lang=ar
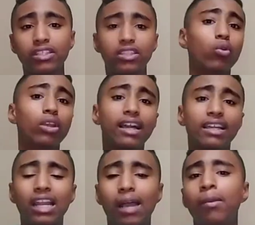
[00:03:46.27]
دي كلها
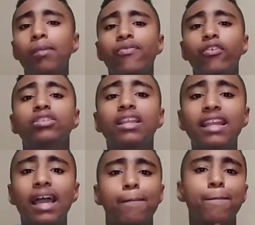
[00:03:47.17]
كان عمال بيفاوض
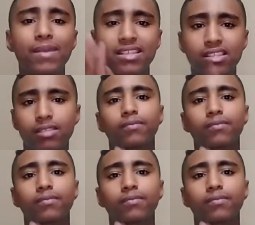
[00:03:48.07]
اللاعب بس